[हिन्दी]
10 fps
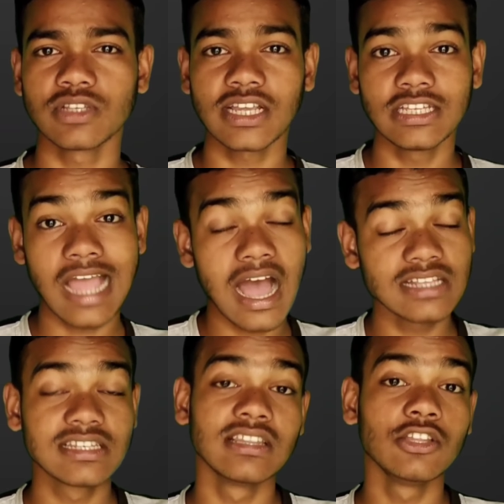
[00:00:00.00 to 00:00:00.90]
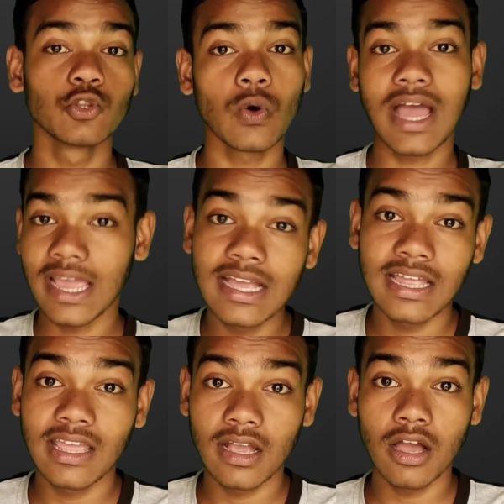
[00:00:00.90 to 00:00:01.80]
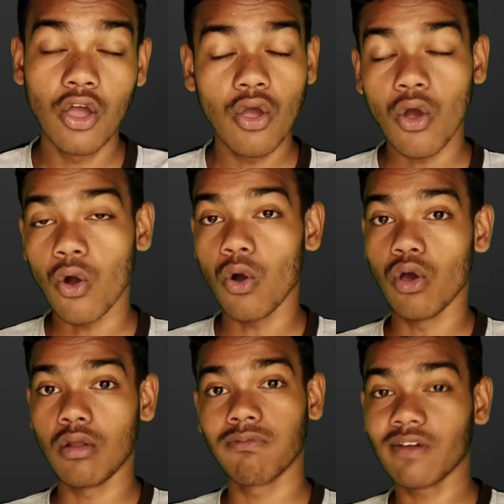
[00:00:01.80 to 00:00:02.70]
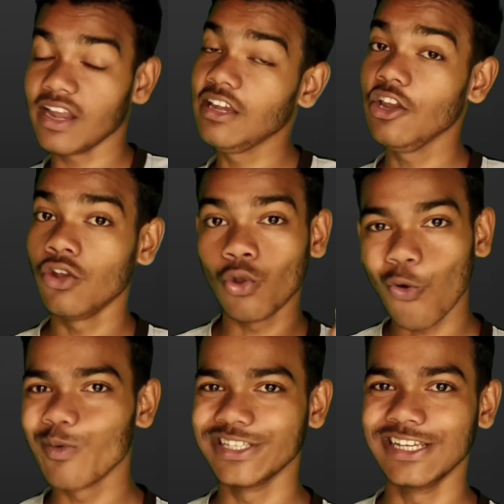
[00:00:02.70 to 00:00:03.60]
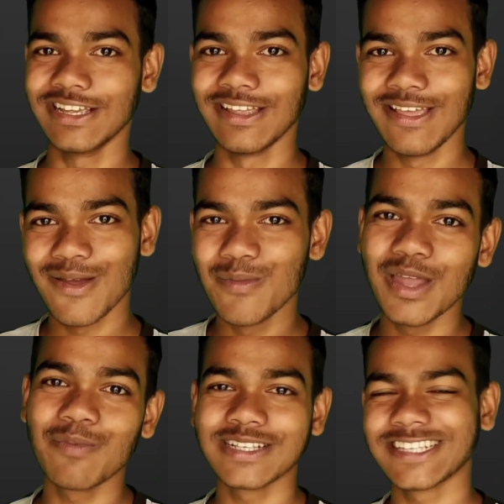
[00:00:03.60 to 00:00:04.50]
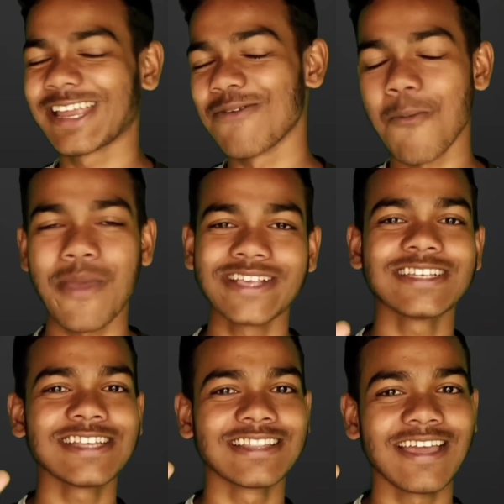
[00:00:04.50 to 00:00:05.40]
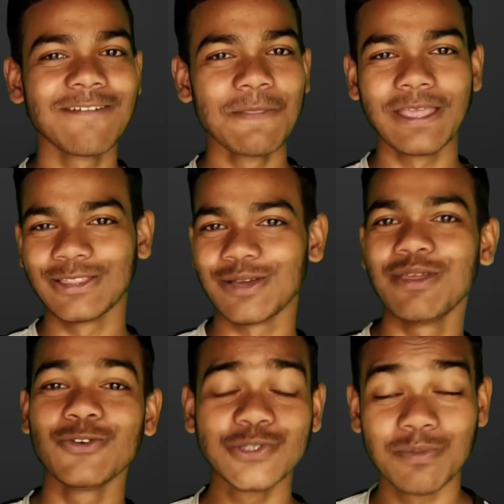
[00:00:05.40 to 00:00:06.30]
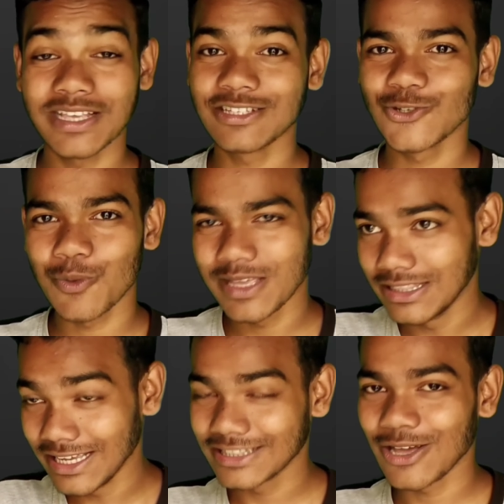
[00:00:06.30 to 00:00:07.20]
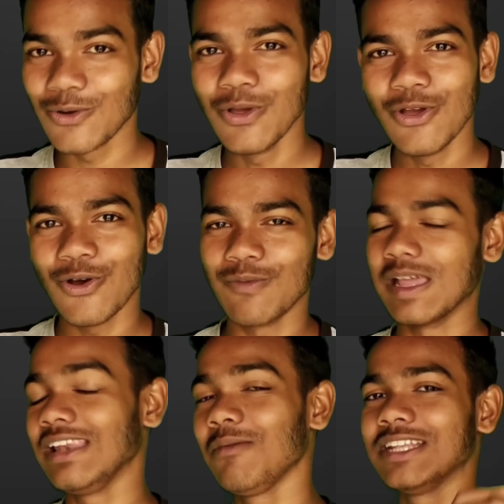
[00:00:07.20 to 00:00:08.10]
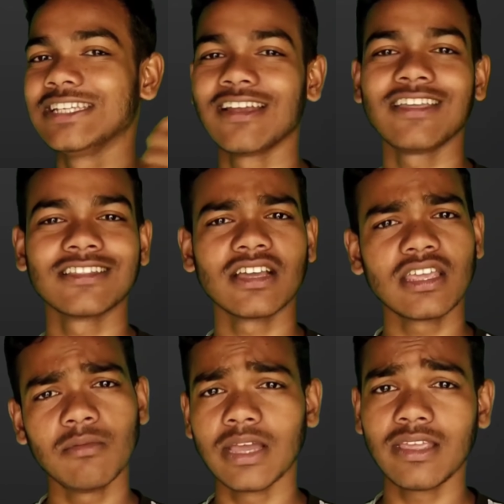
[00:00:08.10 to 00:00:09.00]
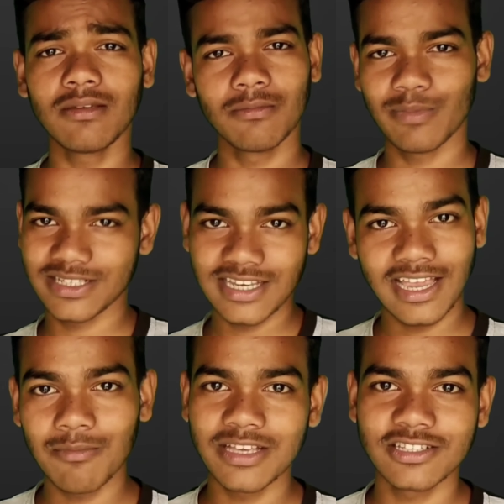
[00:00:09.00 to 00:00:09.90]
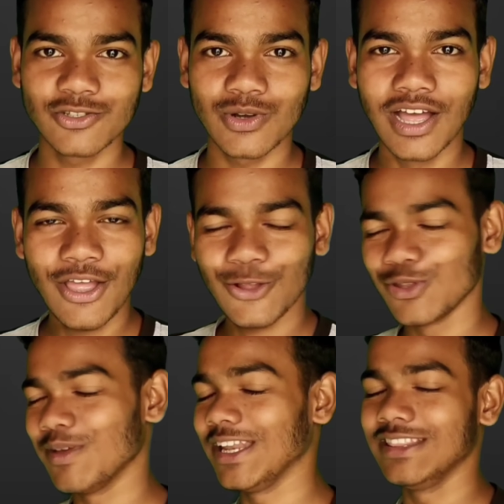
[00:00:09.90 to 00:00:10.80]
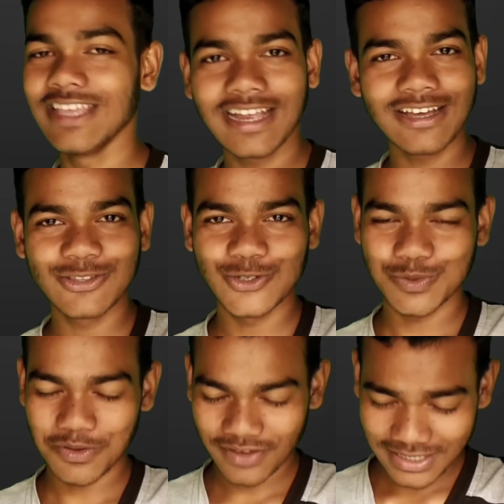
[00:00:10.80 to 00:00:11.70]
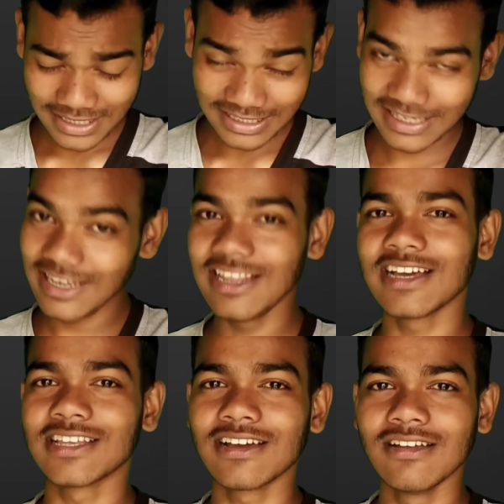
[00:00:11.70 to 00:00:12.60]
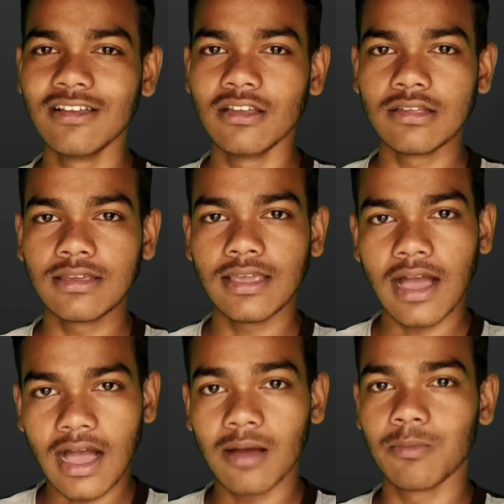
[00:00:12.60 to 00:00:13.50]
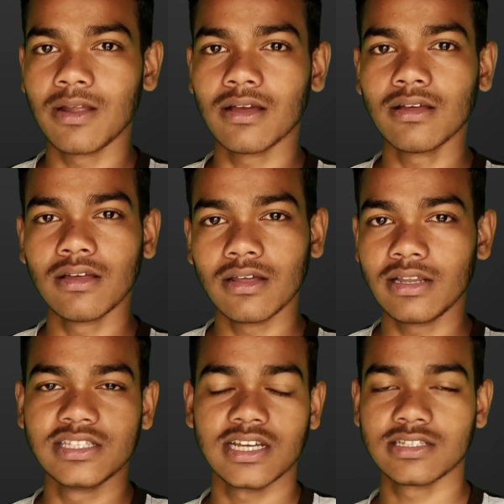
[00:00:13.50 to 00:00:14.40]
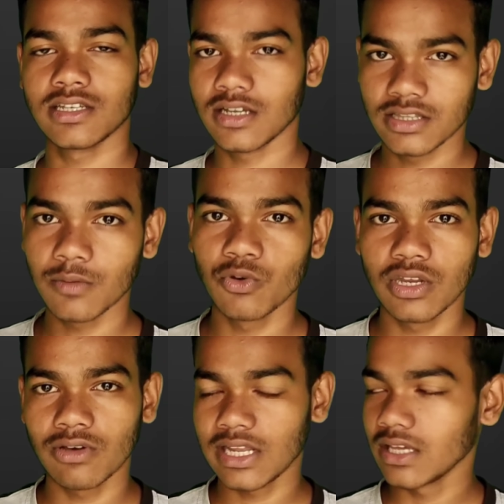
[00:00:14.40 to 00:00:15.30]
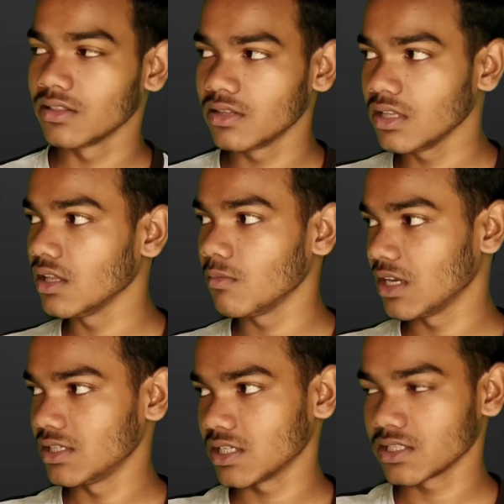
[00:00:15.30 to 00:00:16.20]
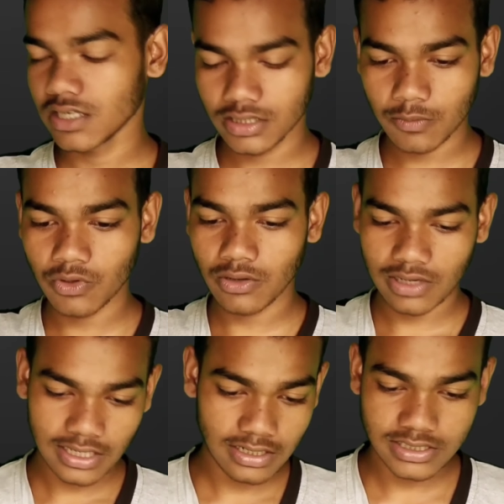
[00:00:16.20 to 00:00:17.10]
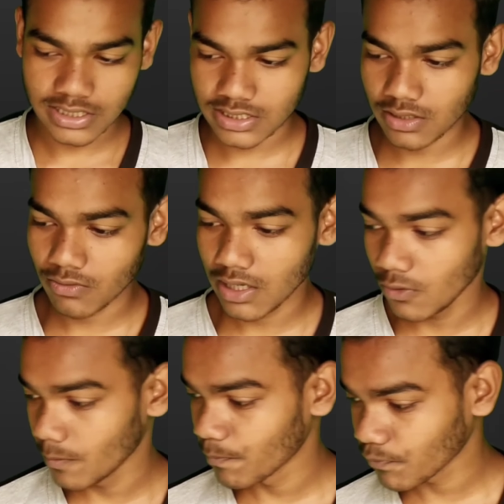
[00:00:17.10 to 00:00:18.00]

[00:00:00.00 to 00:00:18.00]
सोचा कि आज के दिन तो आएगा ही आएगा और फाइनली नौ बजे मेरे पास एक मैसेज आता है तभी उस मैसेज को मैं देखता हूँ और महली मैं जान गया था कि भाई पैसे का ही मैसेज होगा तो मैंने देखा तो उसमें फाइनली यही लिखा था कि आपका रिचार्ज ख़त्म होने वाला है तीन दिन में रिचार्ज ख़त्म होने वाला है रिचार्ज करवा लो